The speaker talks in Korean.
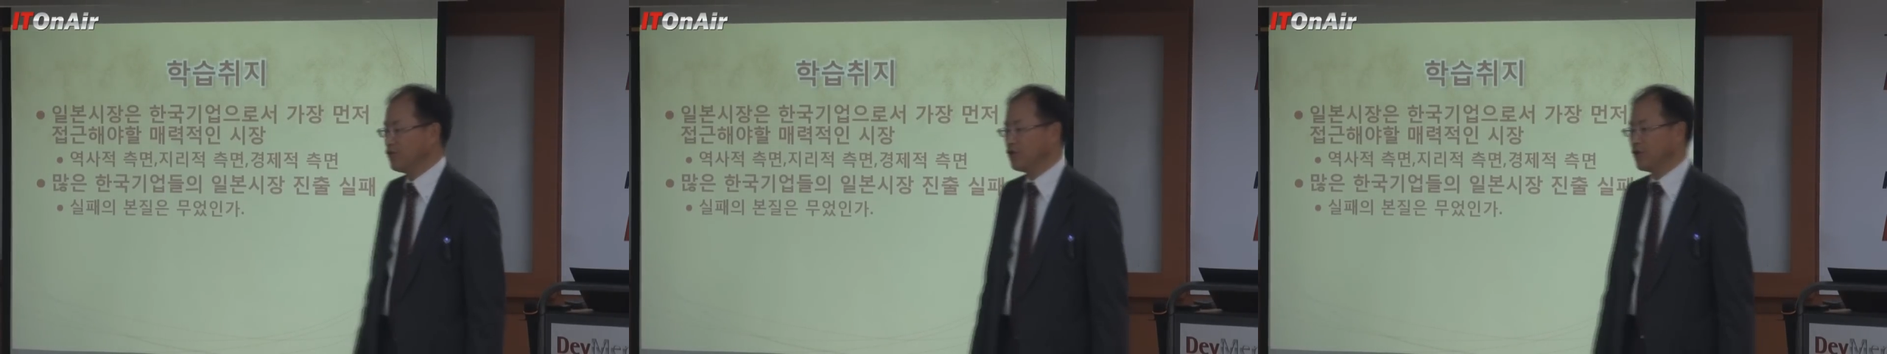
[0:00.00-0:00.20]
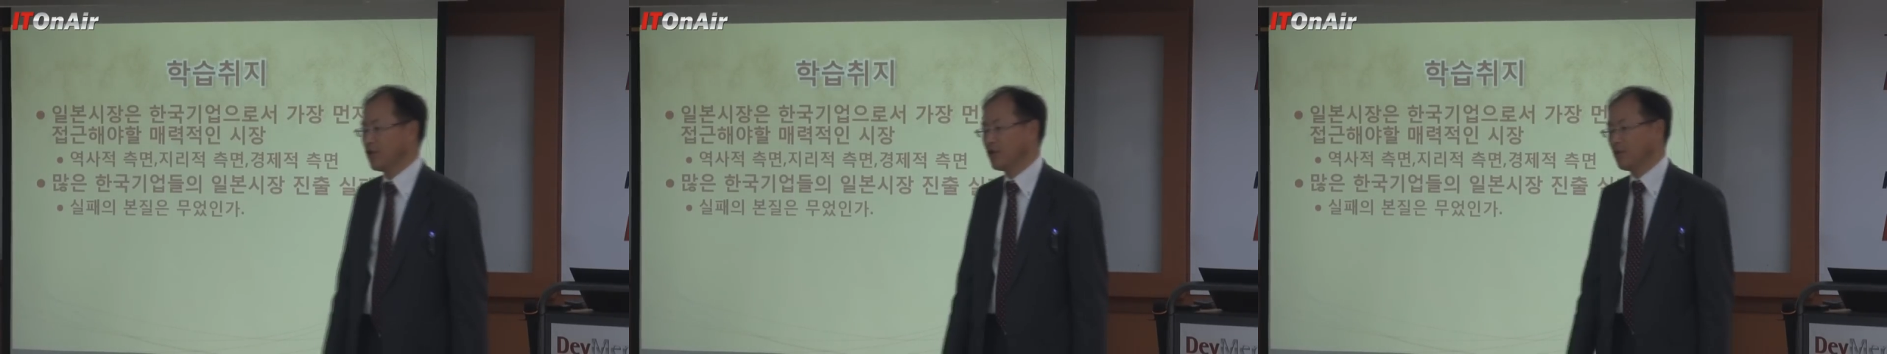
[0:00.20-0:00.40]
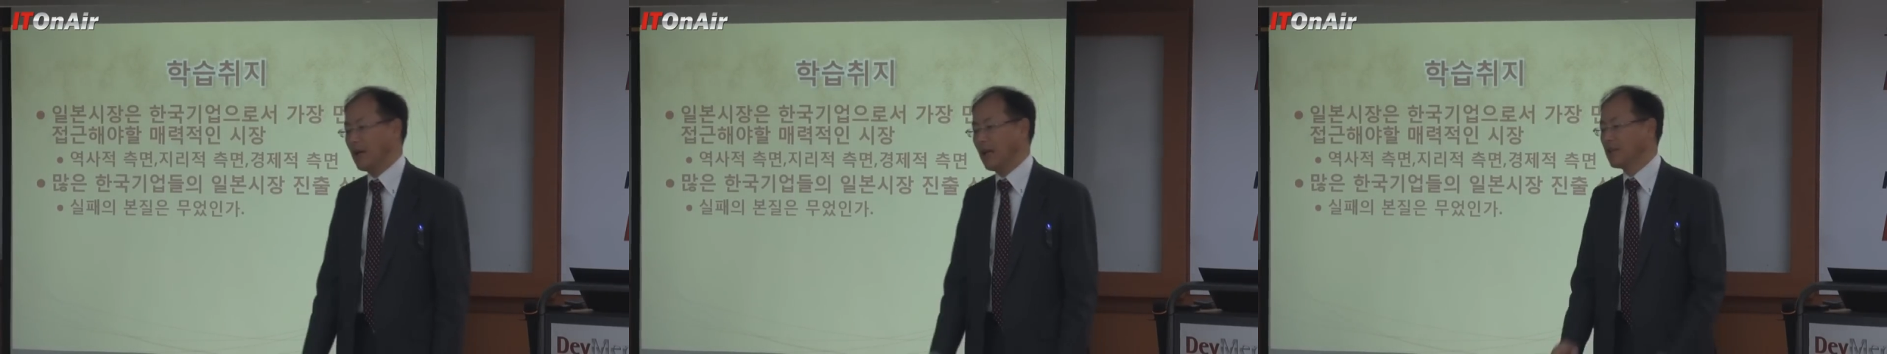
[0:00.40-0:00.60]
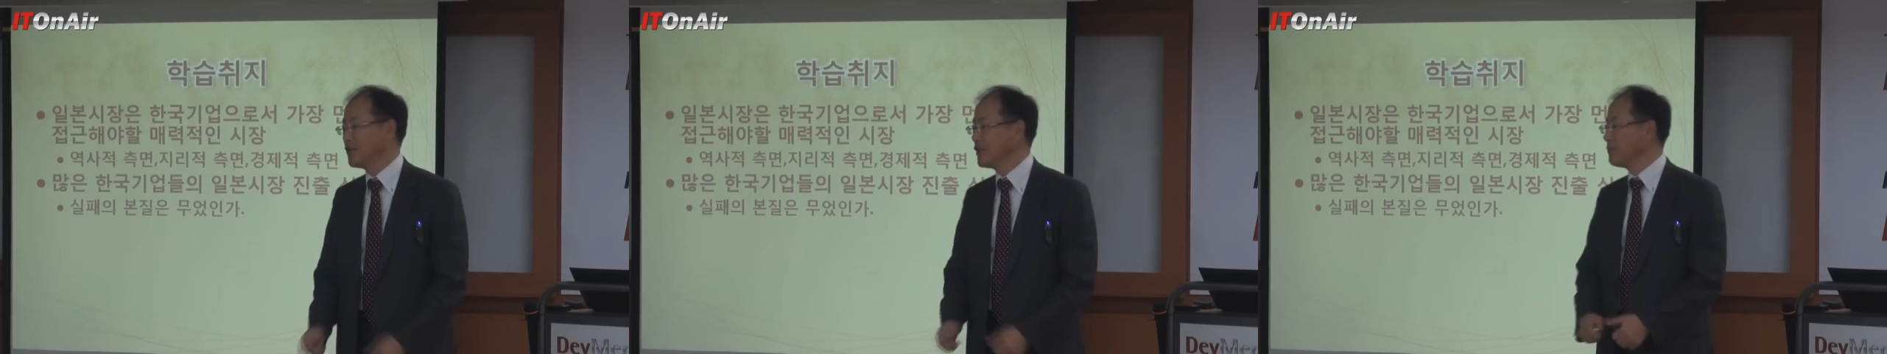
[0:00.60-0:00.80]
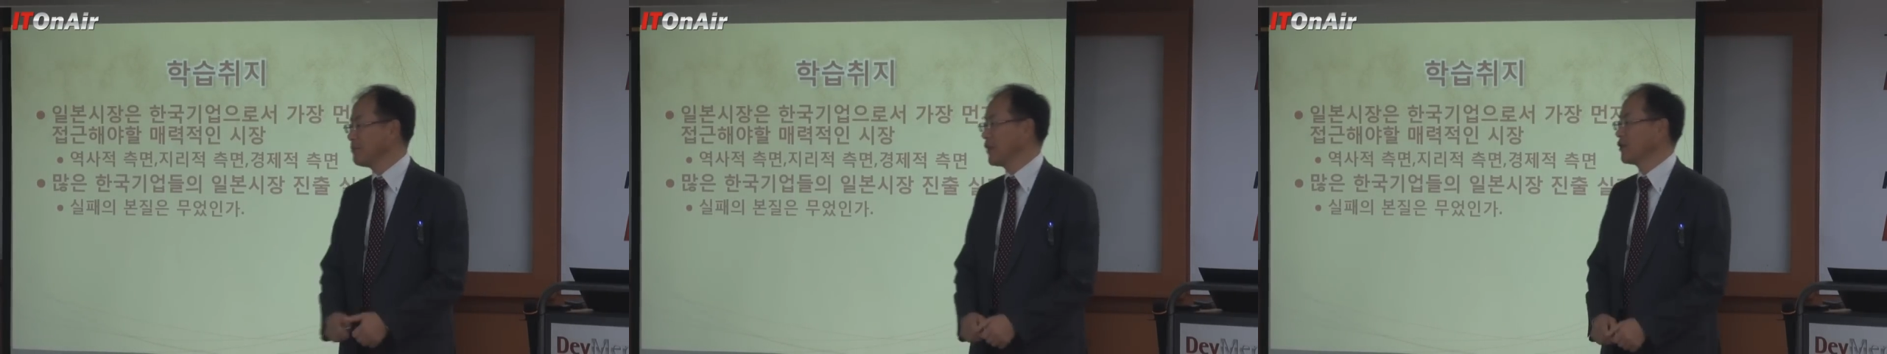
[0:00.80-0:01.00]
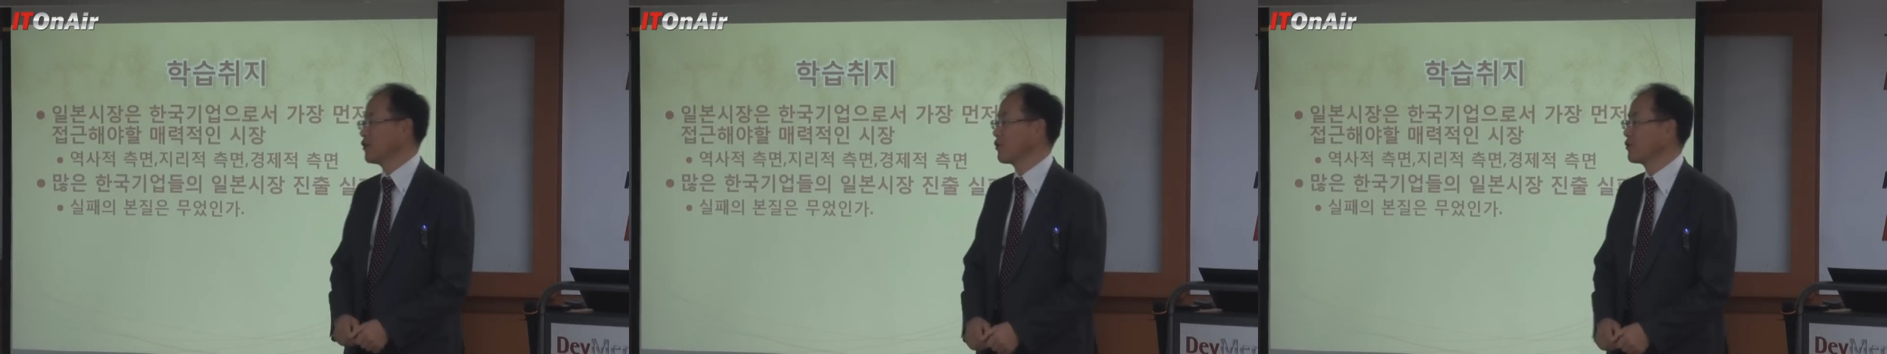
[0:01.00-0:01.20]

진출해서 많은 실패를